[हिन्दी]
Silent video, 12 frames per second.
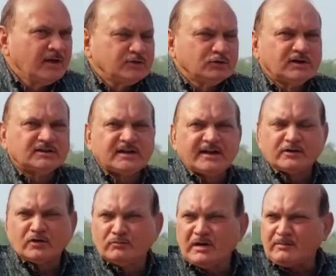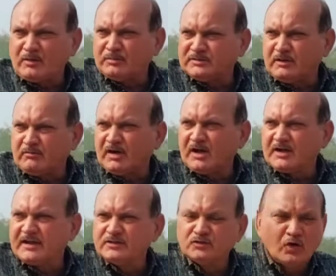चौदह तारीख को मैं आपको बताऊँगा
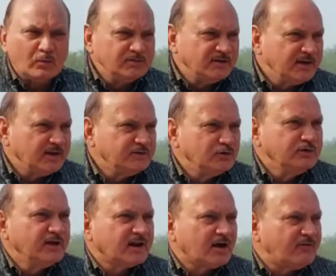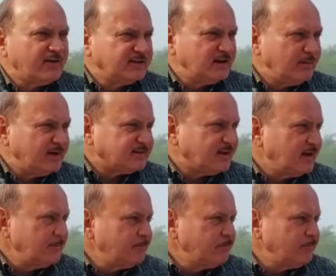कि दो बजे जूनियर का फाइनल मैच है